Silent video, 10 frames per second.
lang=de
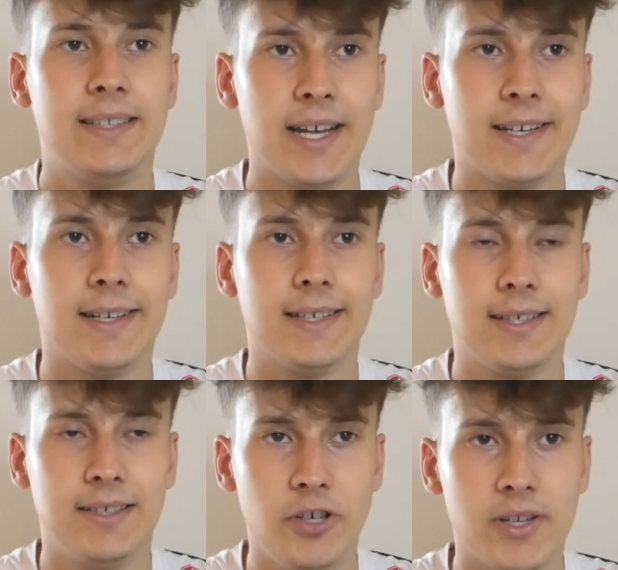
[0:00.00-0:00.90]
Dann
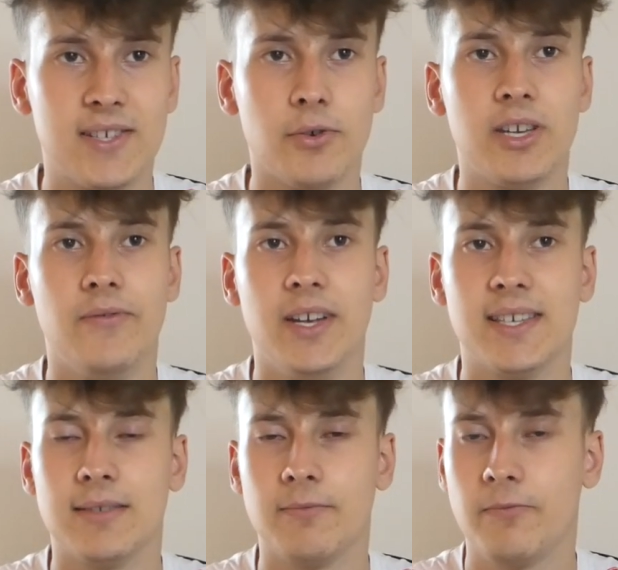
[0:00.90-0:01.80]
wieder zurück
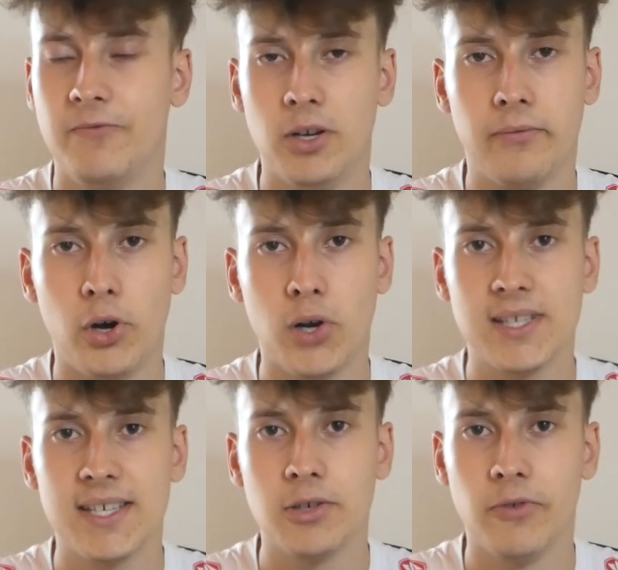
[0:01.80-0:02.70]
gewesen. Wieder
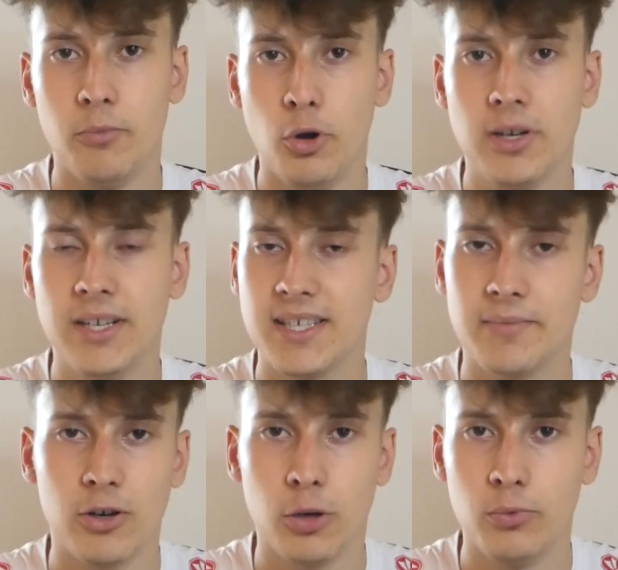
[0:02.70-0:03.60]
Vollauslassung war möglich. Es
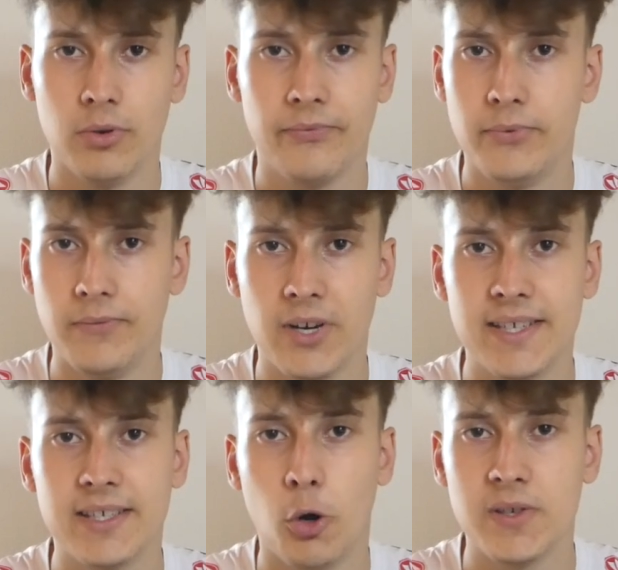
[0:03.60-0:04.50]
war, glaube ich, nur
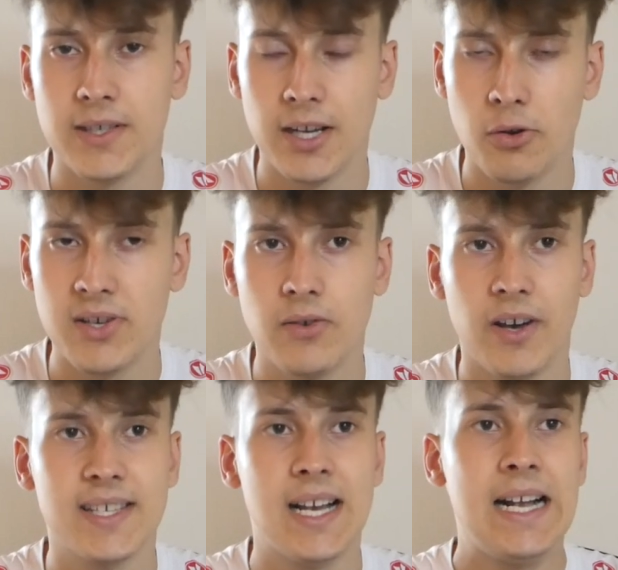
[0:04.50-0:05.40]
35.000 drin oder
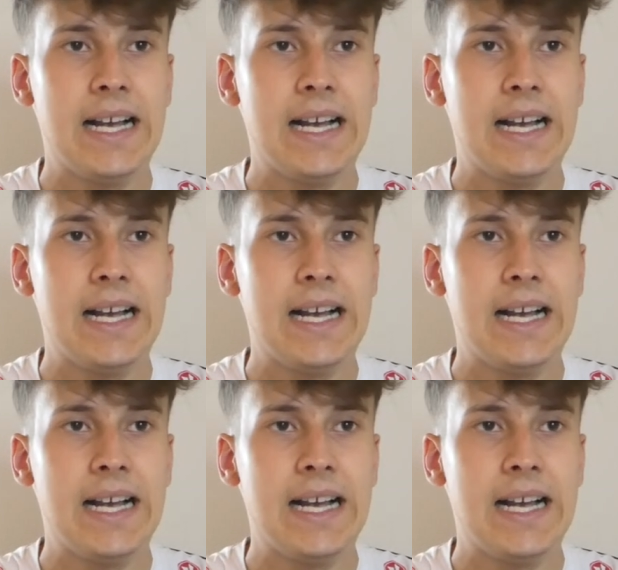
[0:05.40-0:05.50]
sowas.